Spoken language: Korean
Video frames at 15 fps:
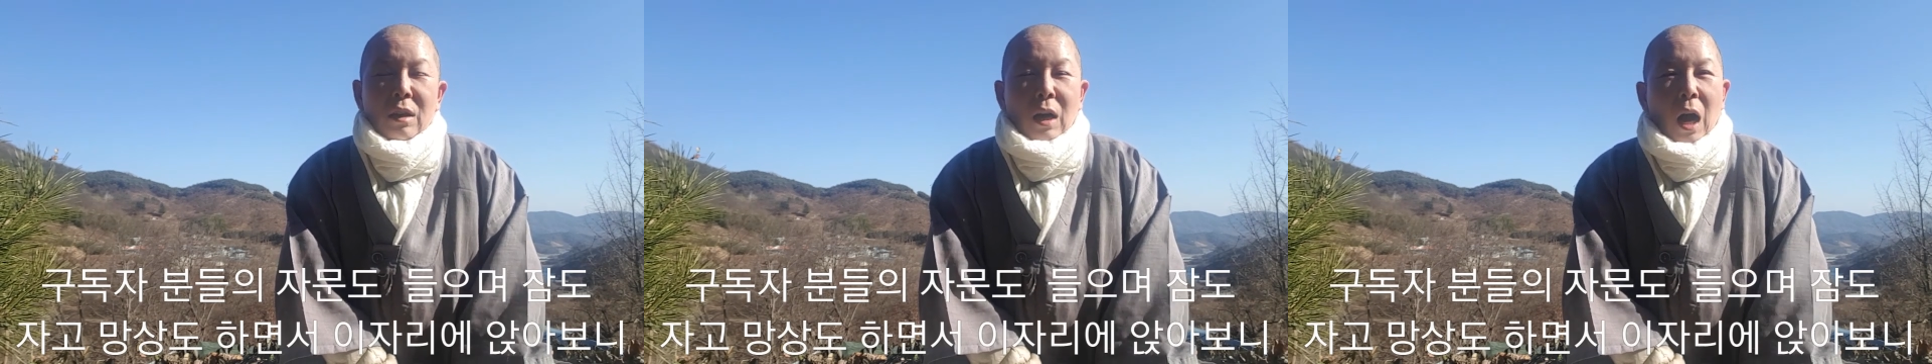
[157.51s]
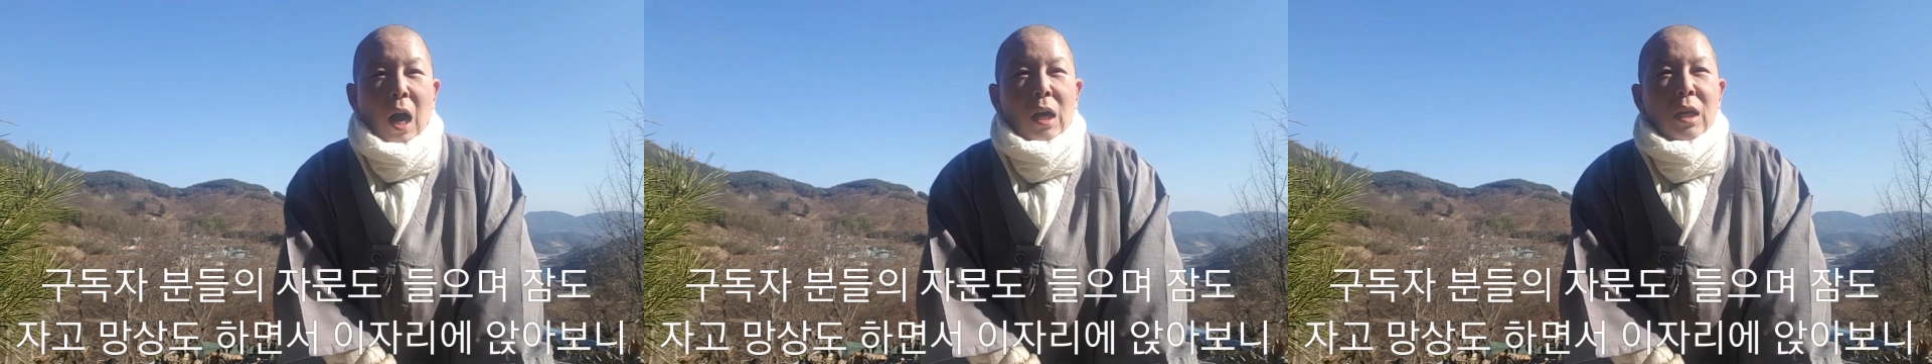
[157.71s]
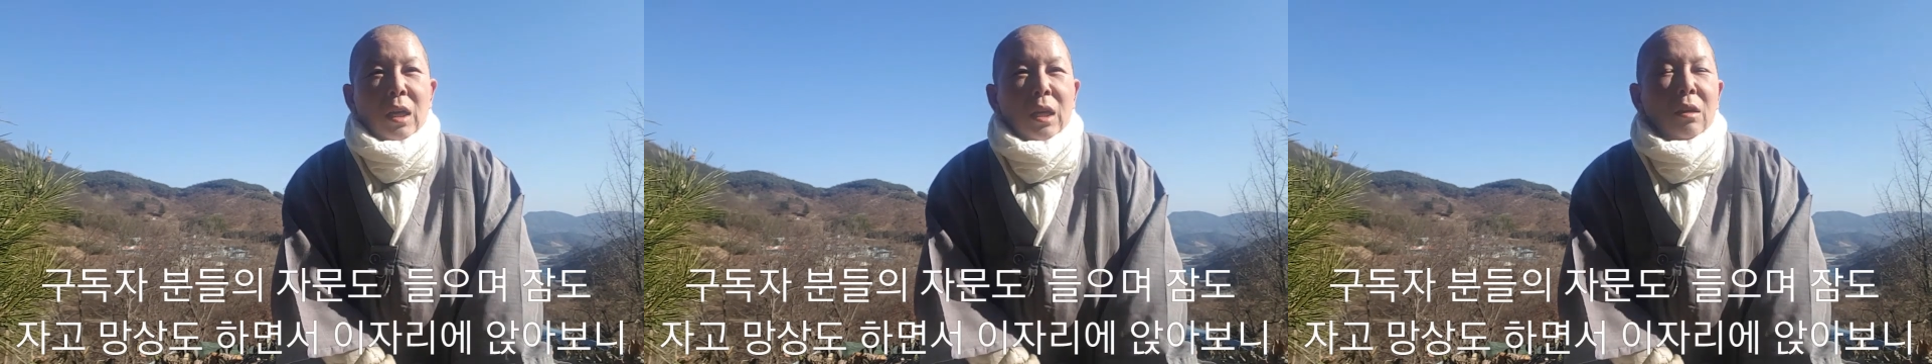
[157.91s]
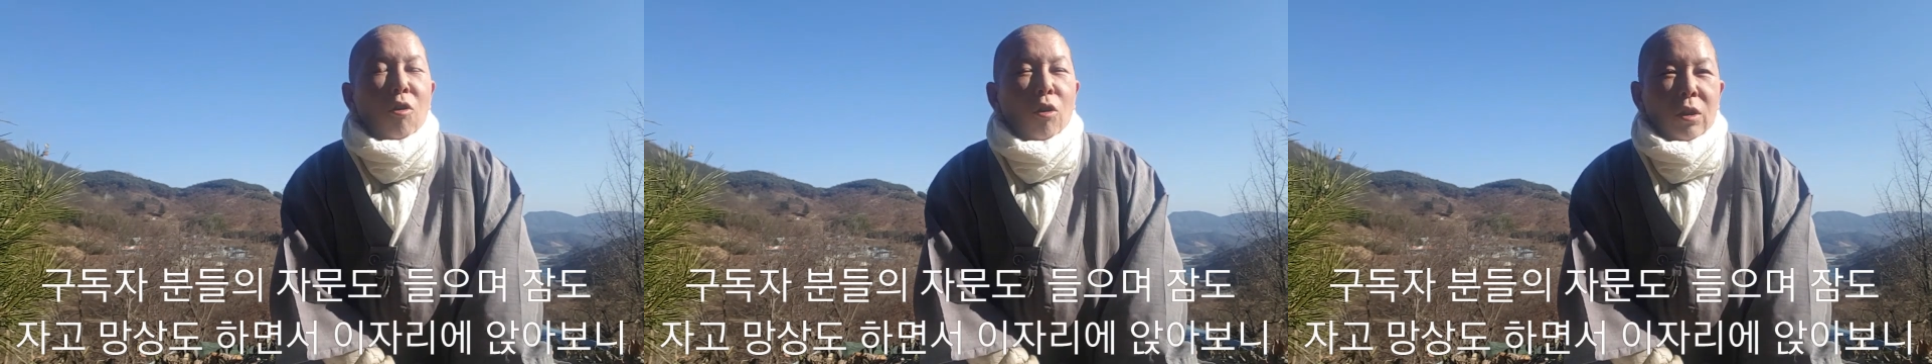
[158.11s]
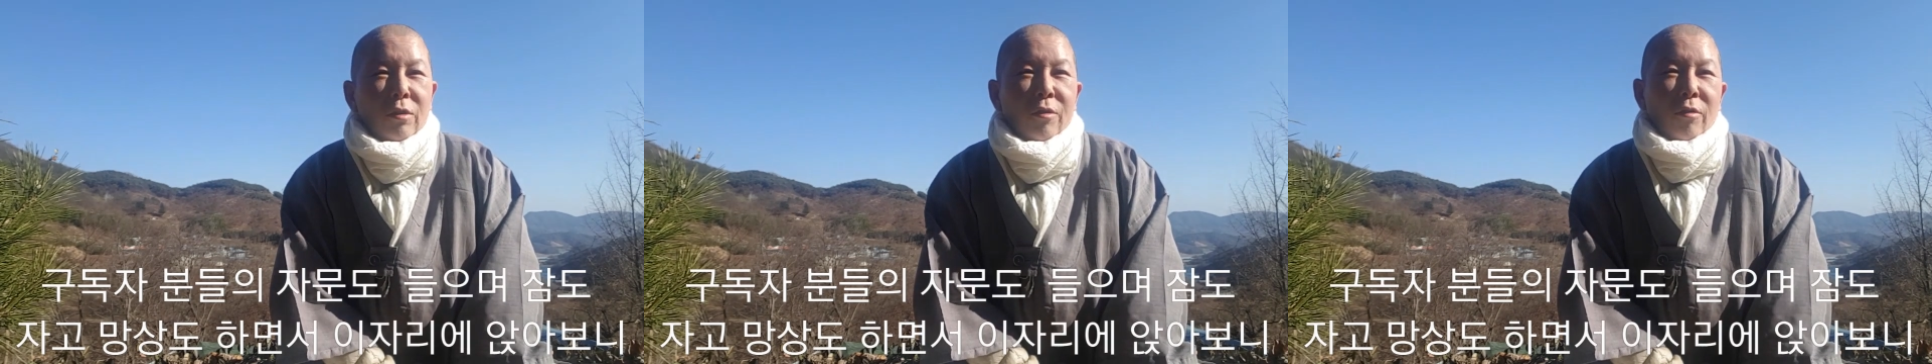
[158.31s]
가히
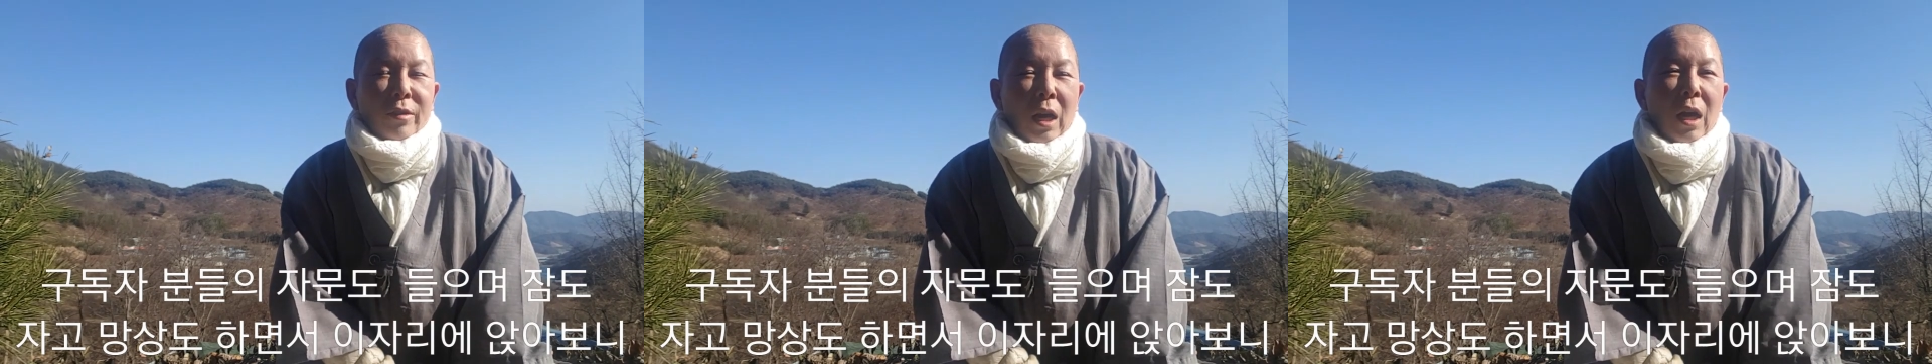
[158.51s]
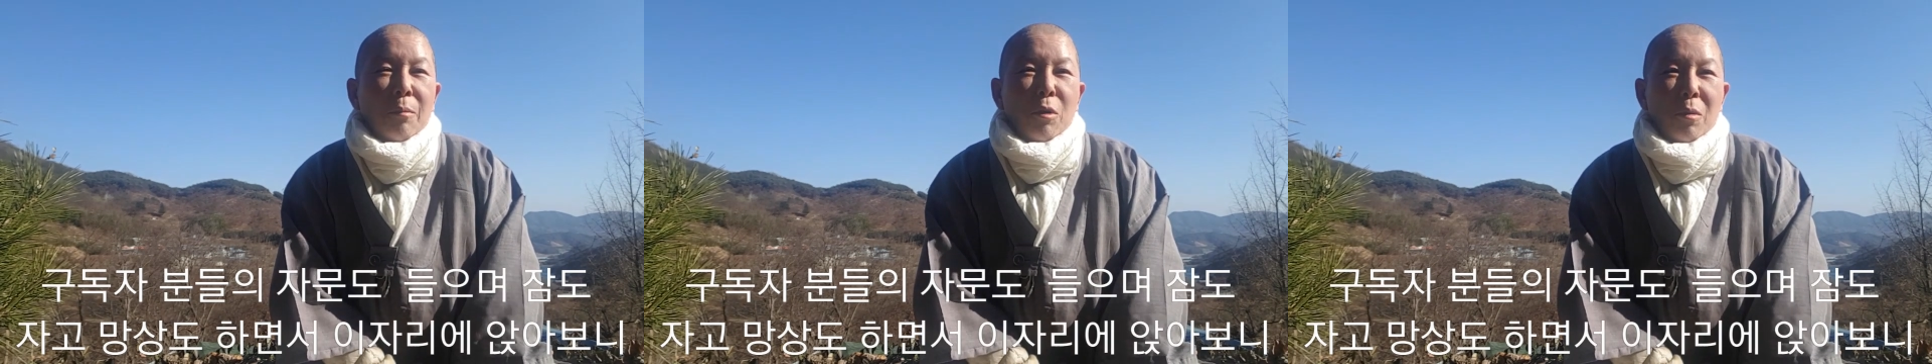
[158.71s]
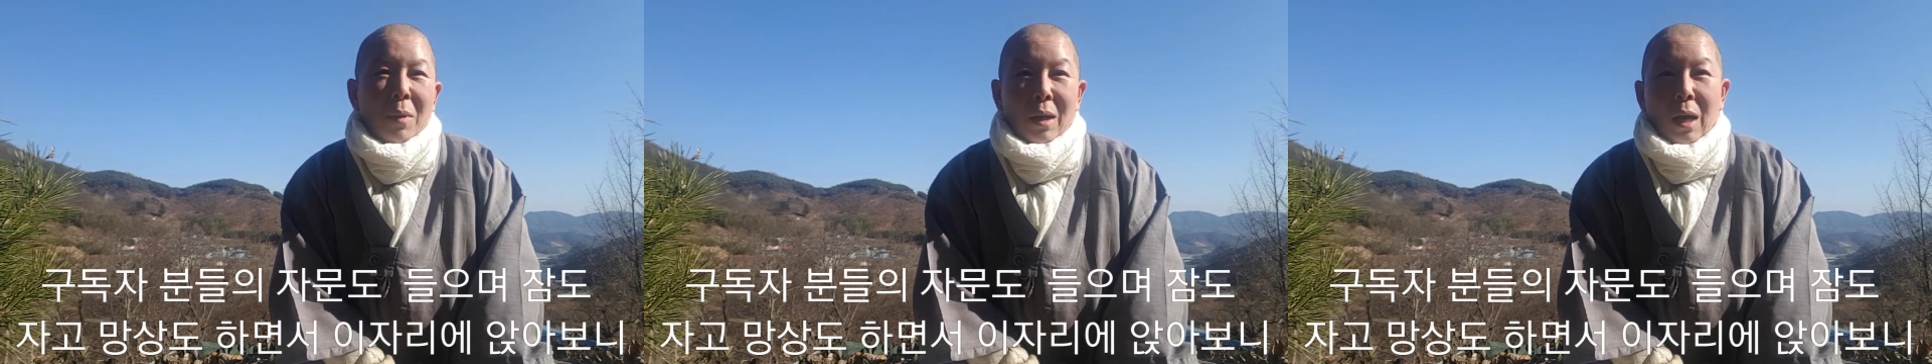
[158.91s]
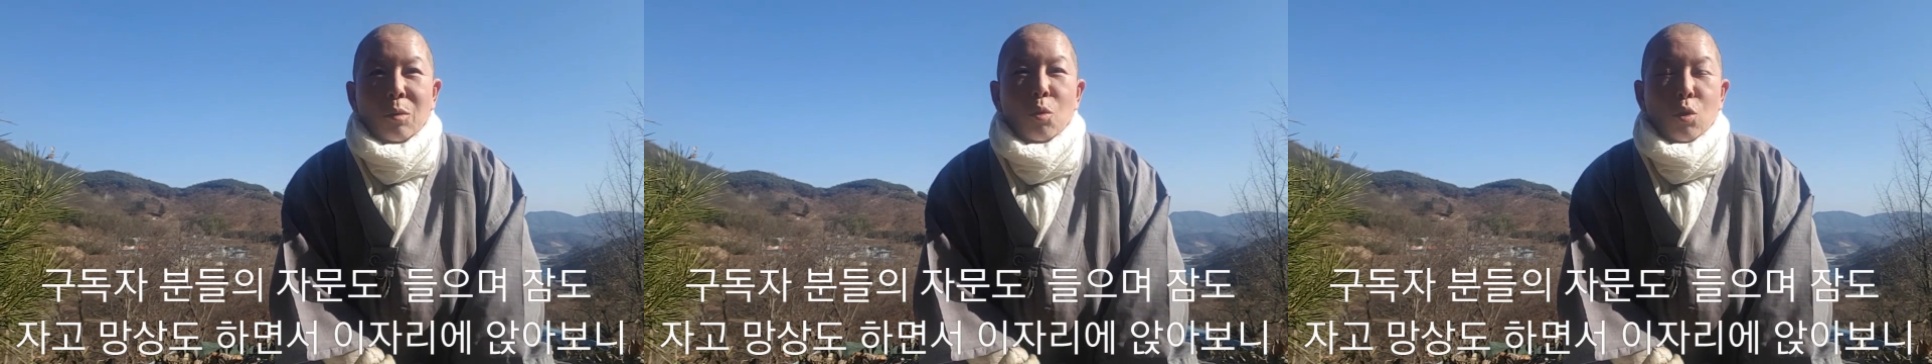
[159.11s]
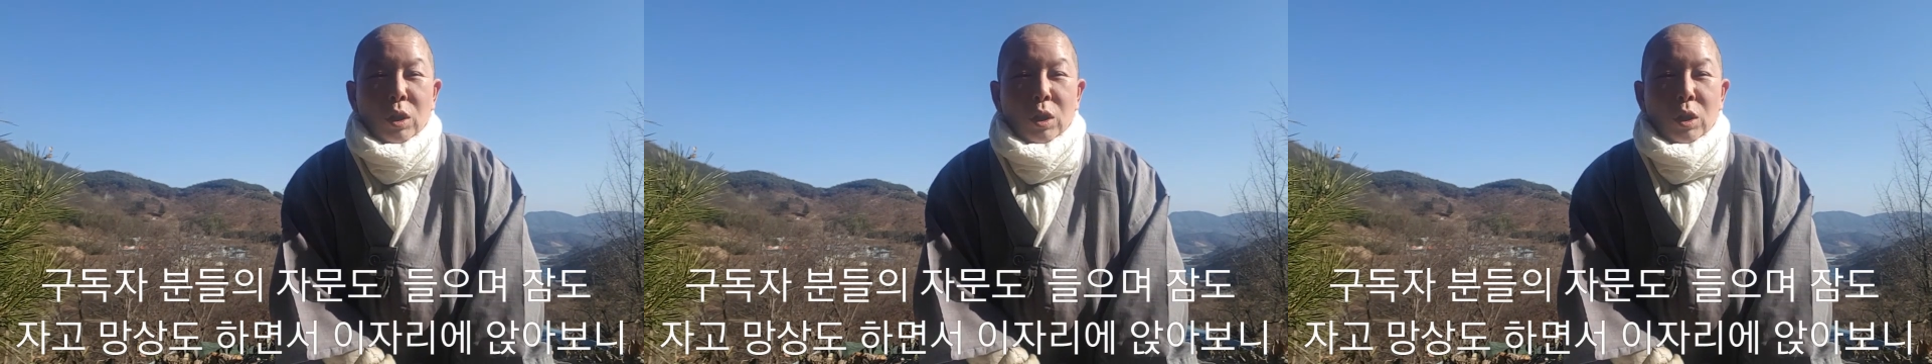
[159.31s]
거기서 살아볼 만한